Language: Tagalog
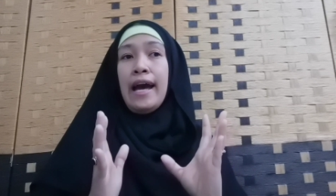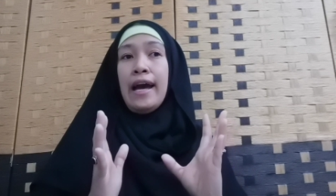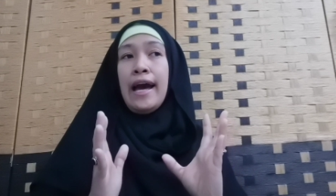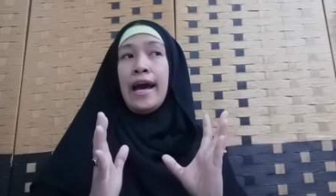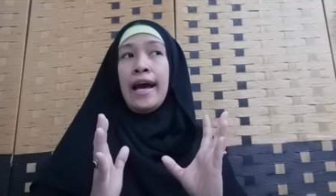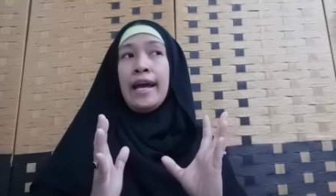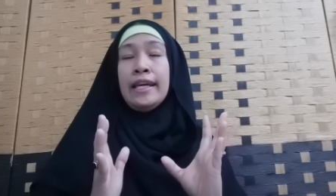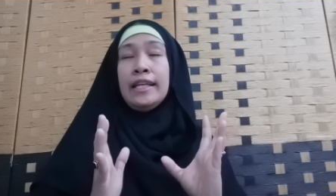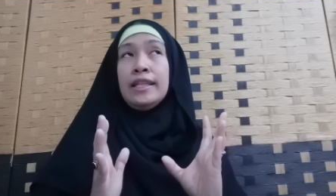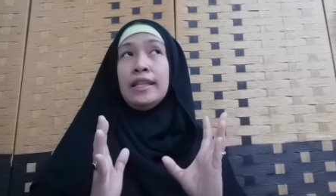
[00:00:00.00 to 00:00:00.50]

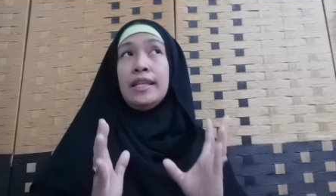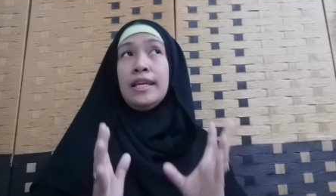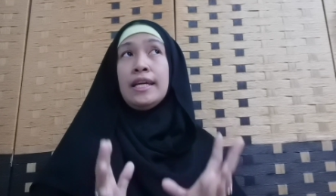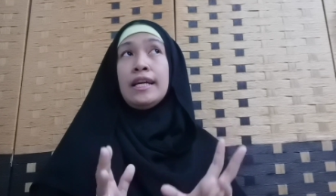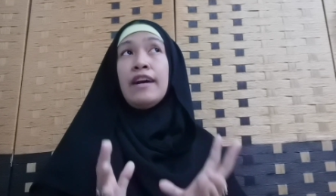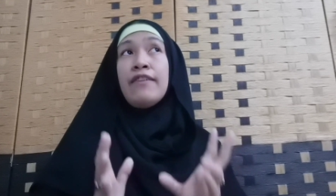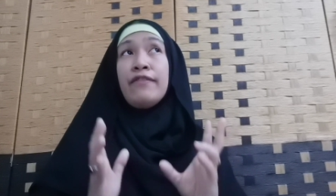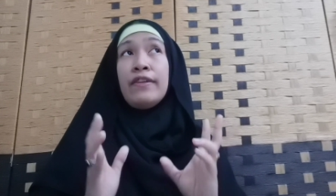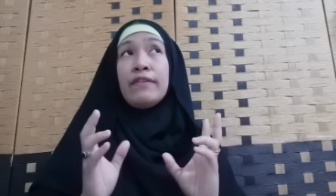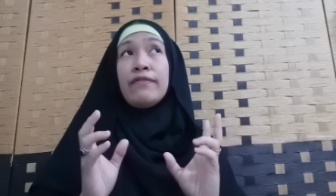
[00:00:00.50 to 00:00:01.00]
uh, hindi
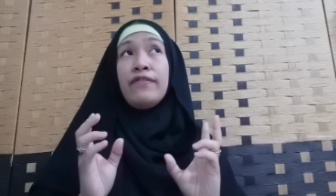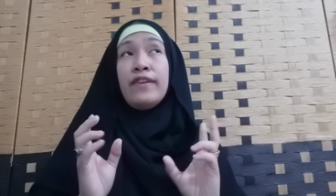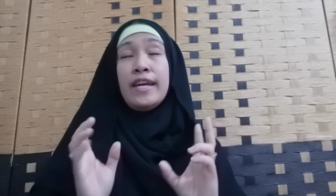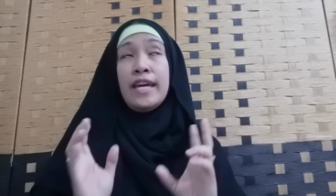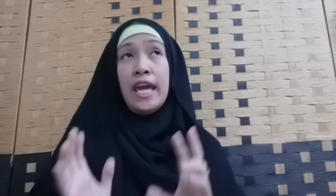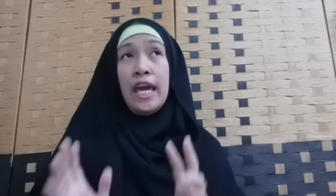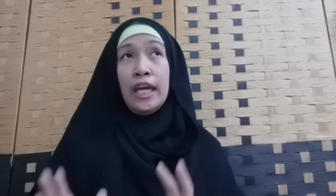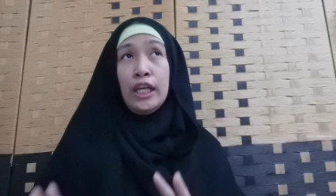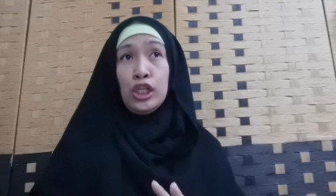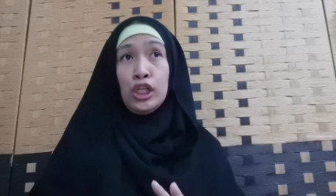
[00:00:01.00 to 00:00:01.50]
ka
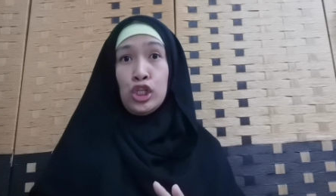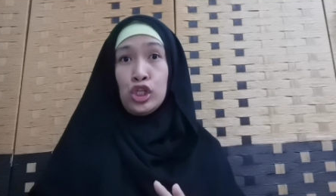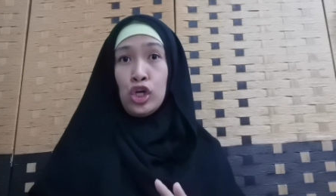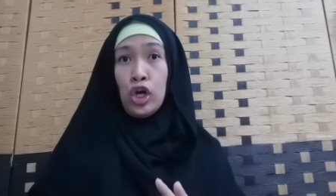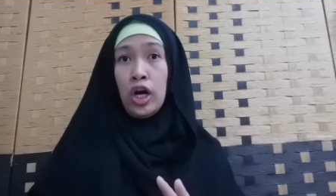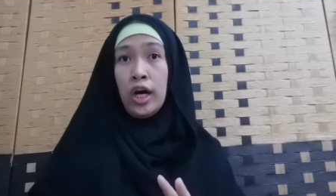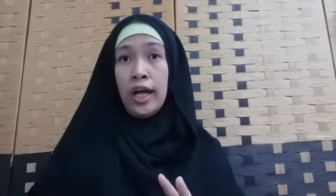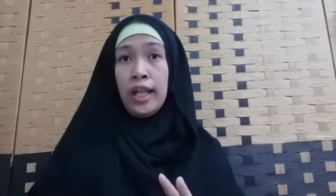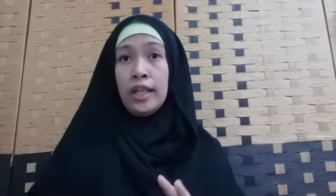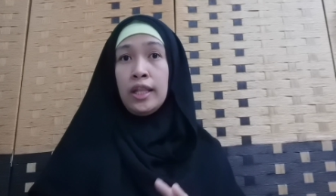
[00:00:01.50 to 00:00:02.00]

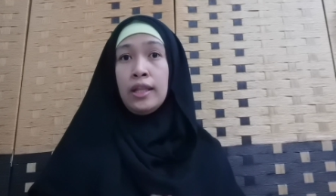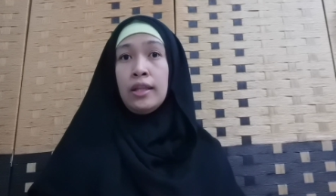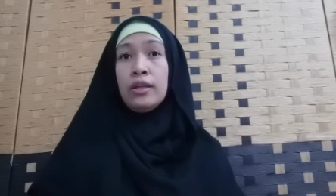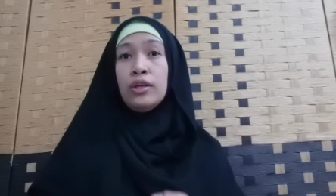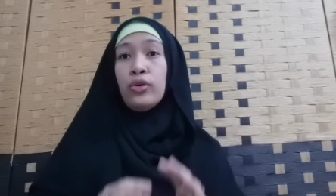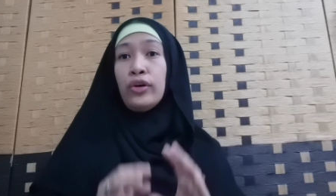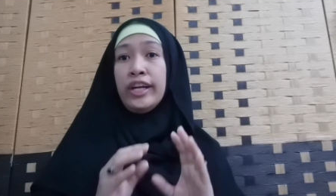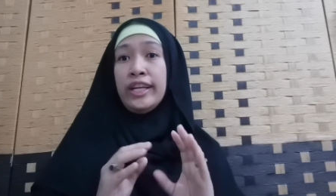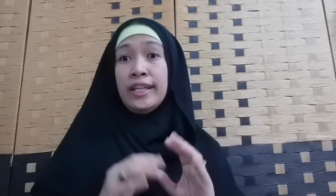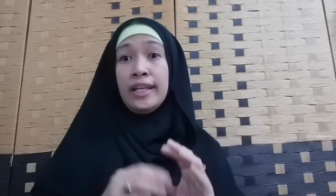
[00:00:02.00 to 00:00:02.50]
mag-vacation,
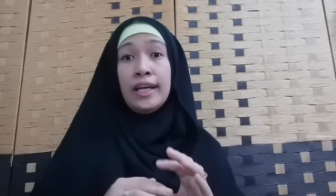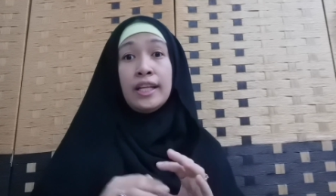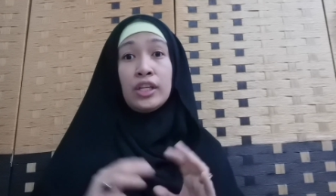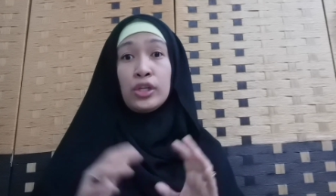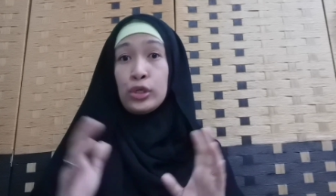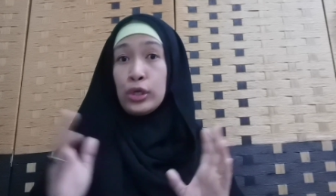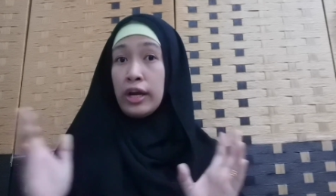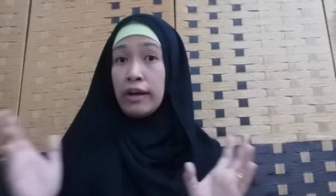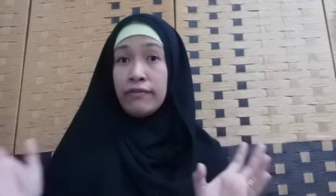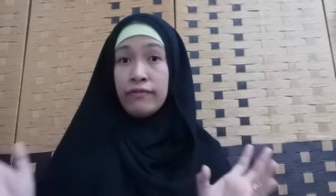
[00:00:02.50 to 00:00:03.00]
you are not
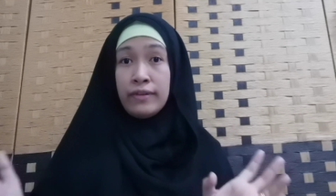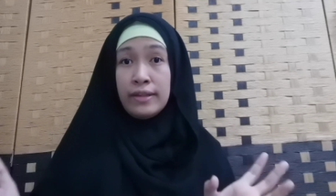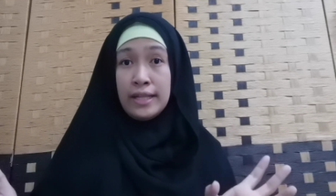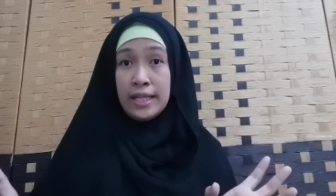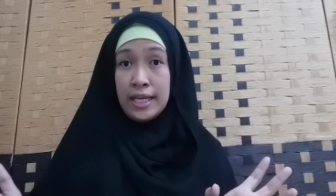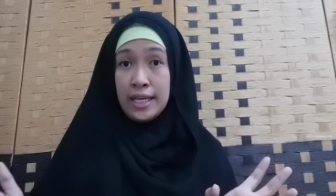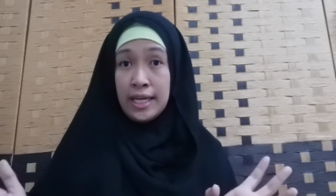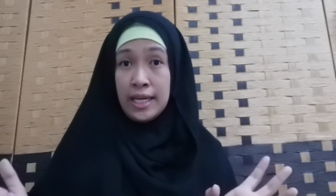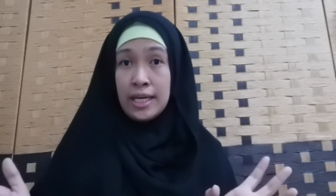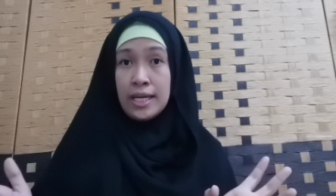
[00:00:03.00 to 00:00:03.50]

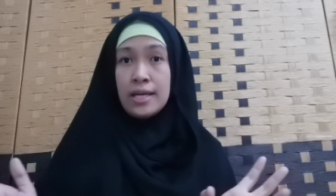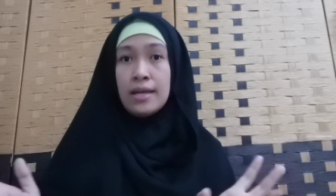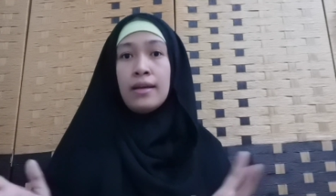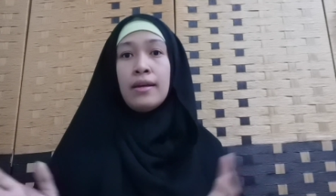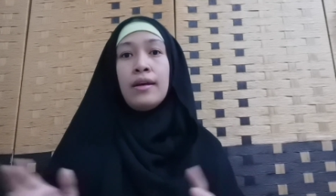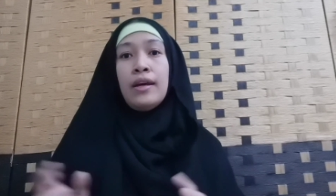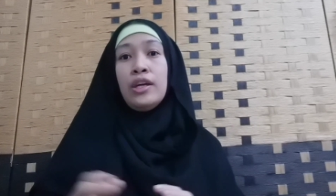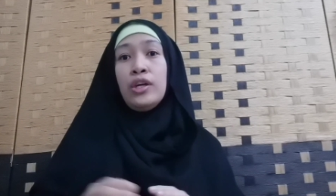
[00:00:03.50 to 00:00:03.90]
traveling,